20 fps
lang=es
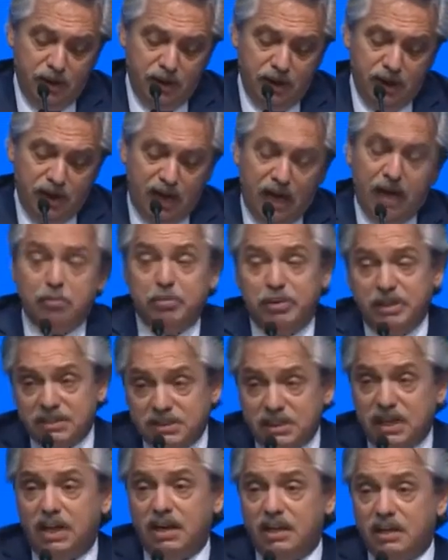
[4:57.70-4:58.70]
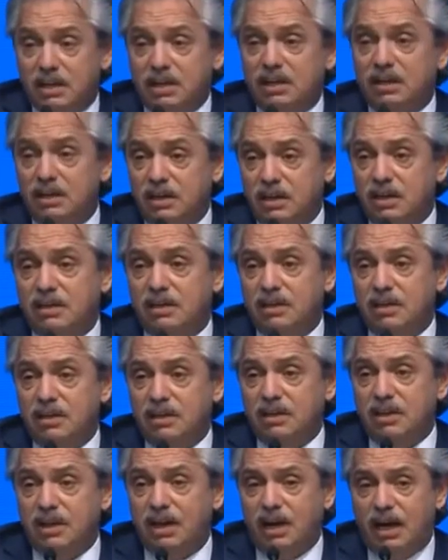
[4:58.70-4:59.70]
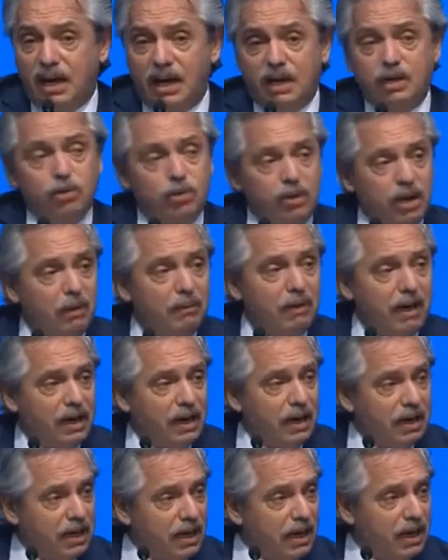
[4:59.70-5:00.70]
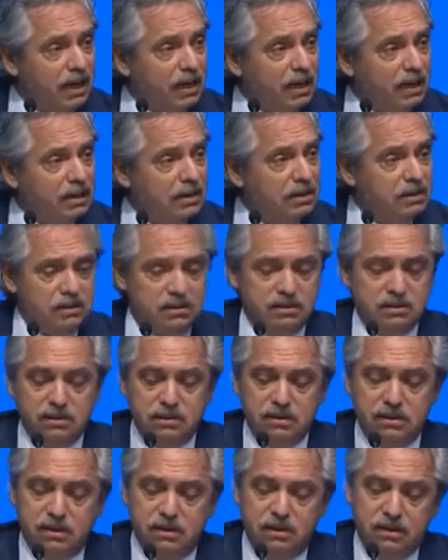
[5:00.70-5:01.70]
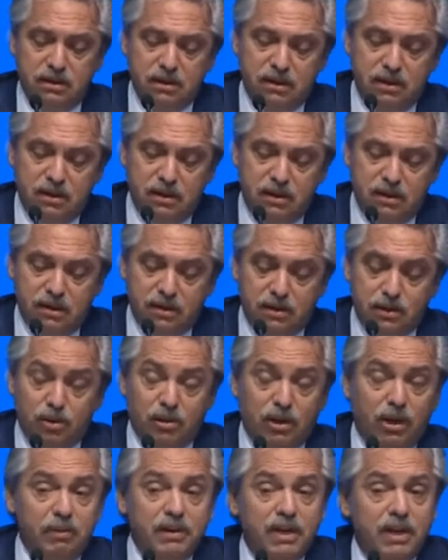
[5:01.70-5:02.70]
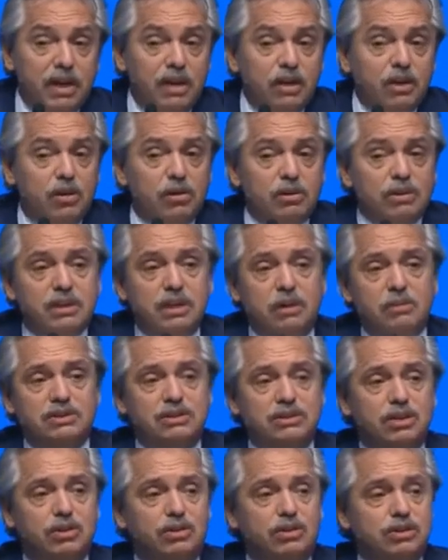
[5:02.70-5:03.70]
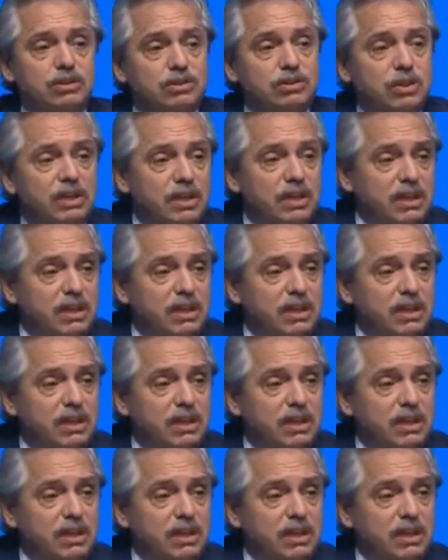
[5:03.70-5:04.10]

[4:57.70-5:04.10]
a pesar de que hay una baja clara, todavía no estamos en condiciones de